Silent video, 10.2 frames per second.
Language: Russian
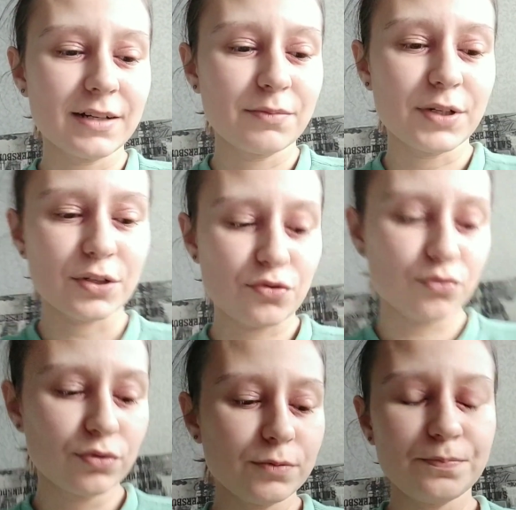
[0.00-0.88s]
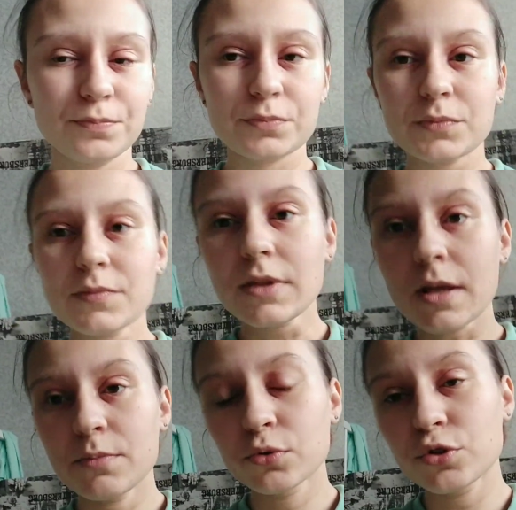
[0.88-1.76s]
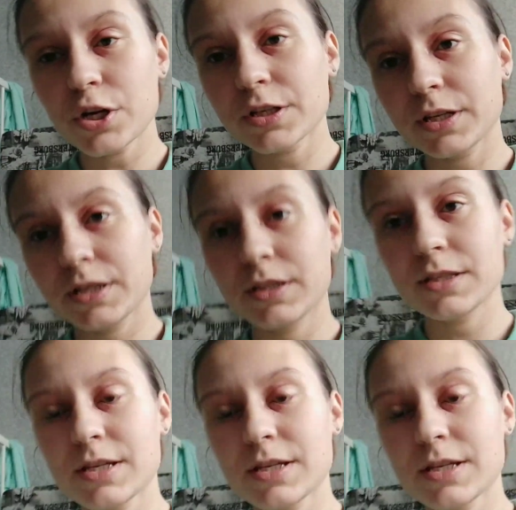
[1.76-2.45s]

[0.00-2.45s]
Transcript: как бы хочу получать какие-то